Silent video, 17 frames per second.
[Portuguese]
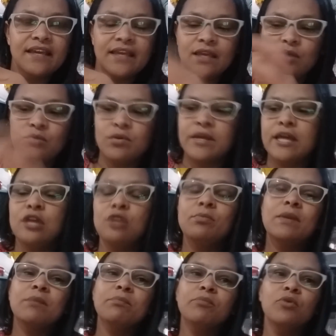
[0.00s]
Eu quero
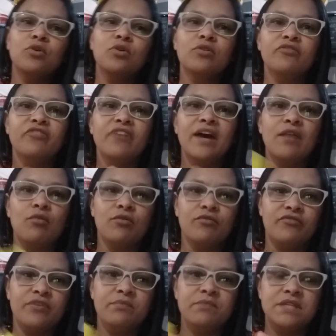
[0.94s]
para pôr
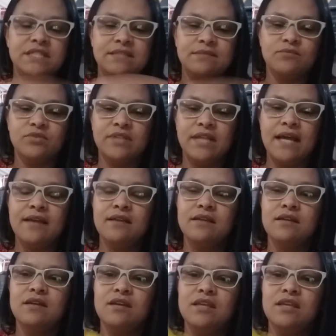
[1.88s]
farofa mesmo, tá?